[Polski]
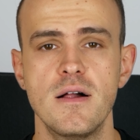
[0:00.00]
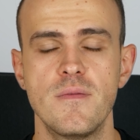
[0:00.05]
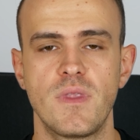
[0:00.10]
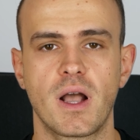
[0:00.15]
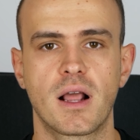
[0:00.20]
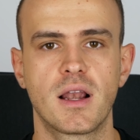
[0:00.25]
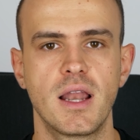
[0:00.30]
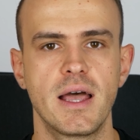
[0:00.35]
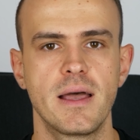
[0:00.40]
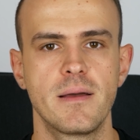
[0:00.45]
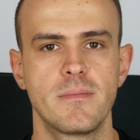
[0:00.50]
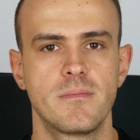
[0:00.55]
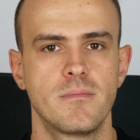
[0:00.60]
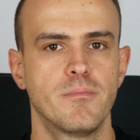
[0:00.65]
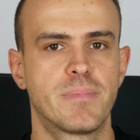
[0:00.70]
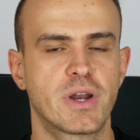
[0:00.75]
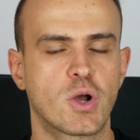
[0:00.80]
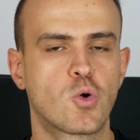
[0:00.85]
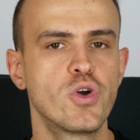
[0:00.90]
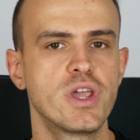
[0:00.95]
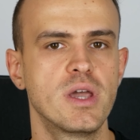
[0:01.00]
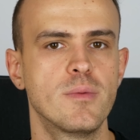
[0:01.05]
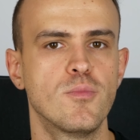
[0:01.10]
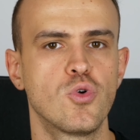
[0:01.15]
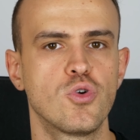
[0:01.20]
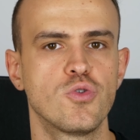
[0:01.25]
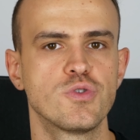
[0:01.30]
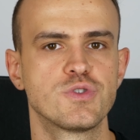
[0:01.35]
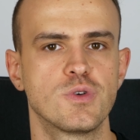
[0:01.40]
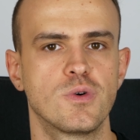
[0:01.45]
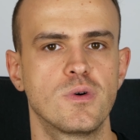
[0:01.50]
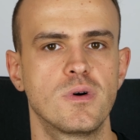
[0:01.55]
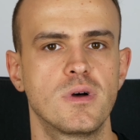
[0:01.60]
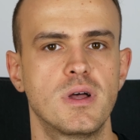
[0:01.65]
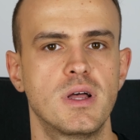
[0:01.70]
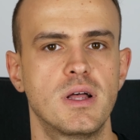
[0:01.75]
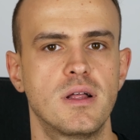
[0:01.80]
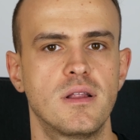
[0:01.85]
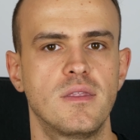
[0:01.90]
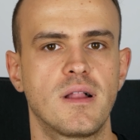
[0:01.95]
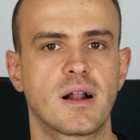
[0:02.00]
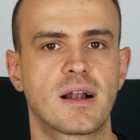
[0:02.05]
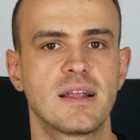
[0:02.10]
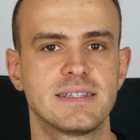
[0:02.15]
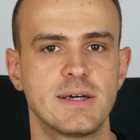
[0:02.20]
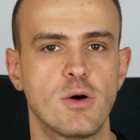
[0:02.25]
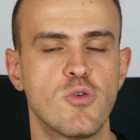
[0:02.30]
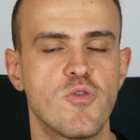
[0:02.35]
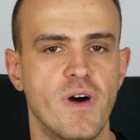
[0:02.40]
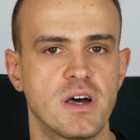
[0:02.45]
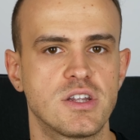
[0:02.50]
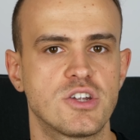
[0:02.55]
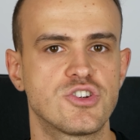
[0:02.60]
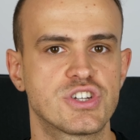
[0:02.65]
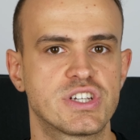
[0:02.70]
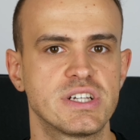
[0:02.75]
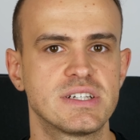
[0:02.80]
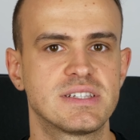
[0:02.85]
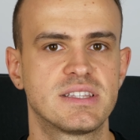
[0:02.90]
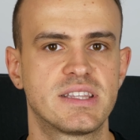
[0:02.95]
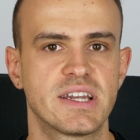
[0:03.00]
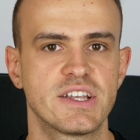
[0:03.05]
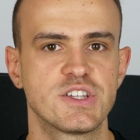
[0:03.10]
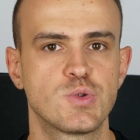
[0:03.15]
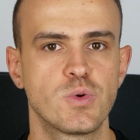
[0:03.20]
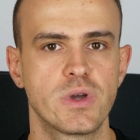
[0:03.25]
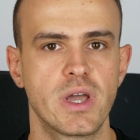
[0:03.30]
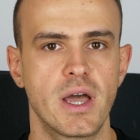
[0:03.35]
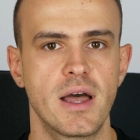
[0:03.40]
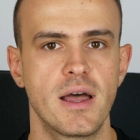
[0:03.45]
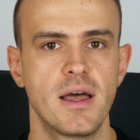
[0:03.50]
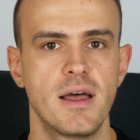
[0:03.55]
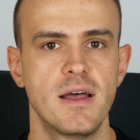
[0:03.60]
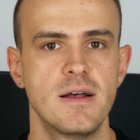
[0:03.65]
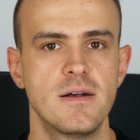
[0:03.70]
Nagle brakuje mu luzu. Nagle zauważa, że się stresuje.